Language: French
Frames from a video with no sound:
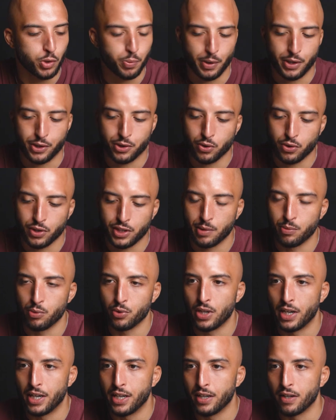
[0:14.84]
je pense que c'est mieux
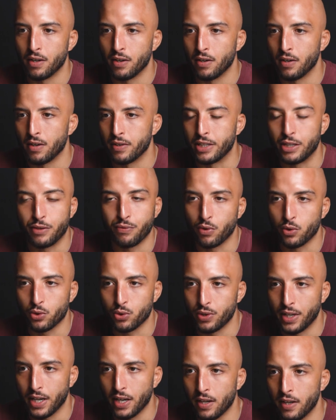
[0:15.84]
d'être
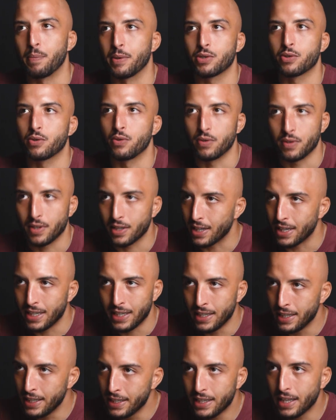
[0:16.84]
fonctionnaire parce que
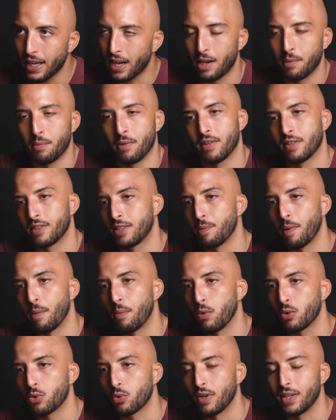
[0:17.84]
littéralement, c'est pas
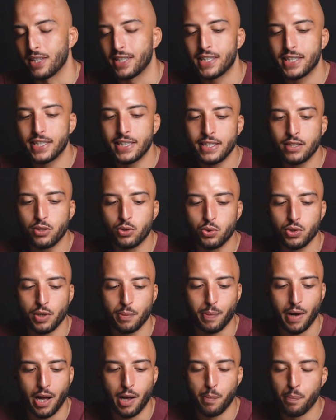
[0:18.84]
pour toi. Si tu es
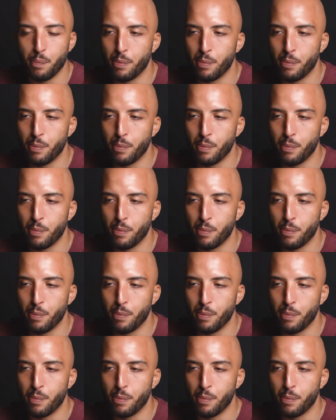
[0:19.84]
pas un